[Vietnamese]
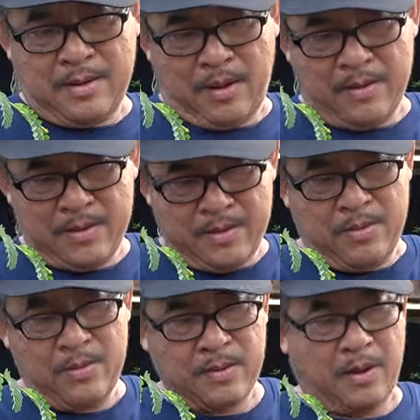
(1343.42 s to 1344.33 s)
Hỏi
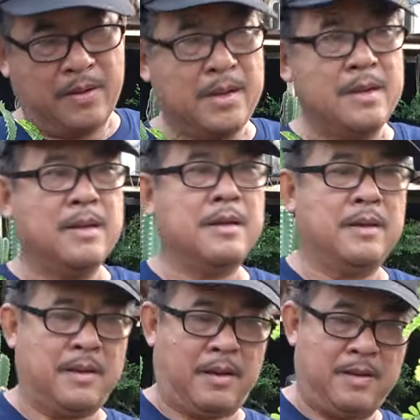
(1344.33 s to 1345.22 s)
nhiều lúc hỏi
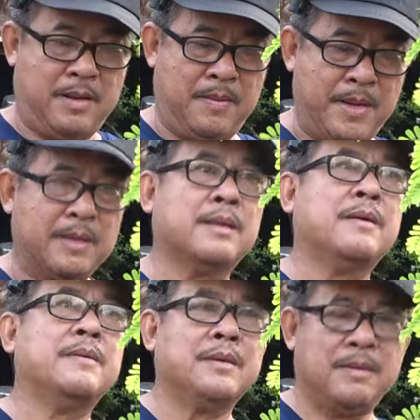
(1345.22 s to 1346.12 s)
hỏi để biết vậy
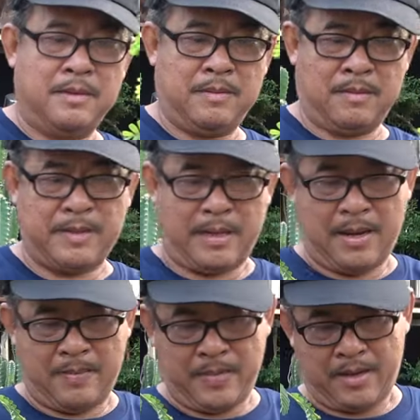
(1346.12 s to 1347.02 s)
thôi chứ chẳng có
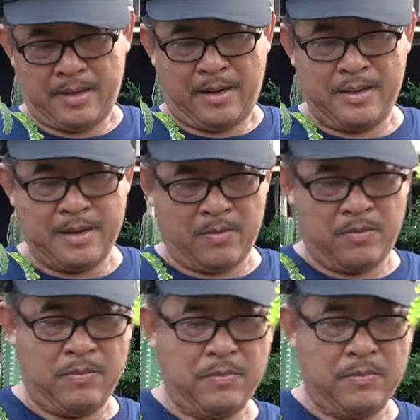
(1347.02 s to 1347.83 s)
thằng gì chẳng gì đâu.